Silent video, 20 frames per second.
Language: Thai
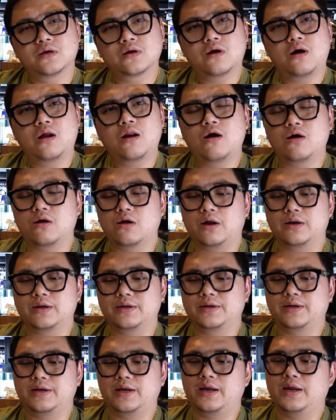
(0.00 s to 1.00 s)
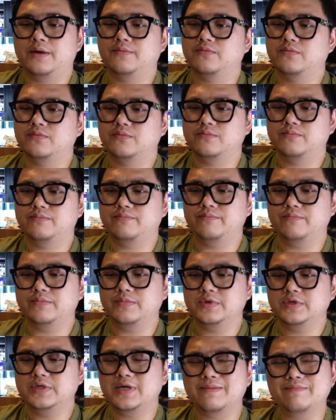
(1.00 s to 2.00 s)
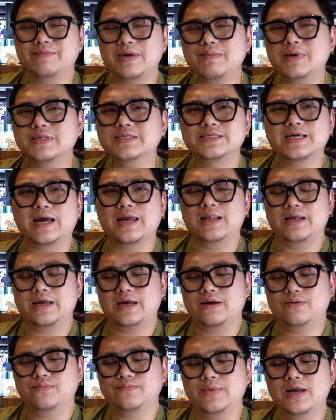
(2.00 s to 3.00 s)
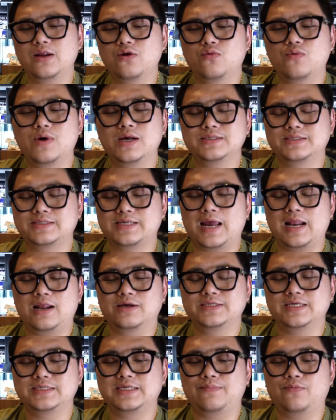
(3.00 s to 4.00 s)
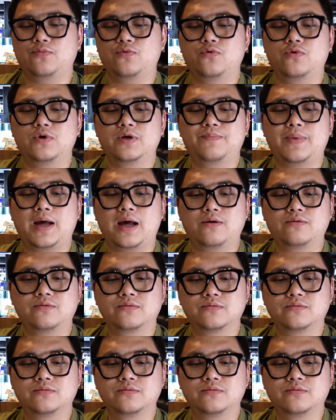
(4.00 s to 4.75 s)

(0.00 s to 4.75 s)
ขอลองก่อนนะฮะยังไม่มั่นใจเลยไม่รู้ว่าใส่แล้วจะเจ็บหูหรือเปล่า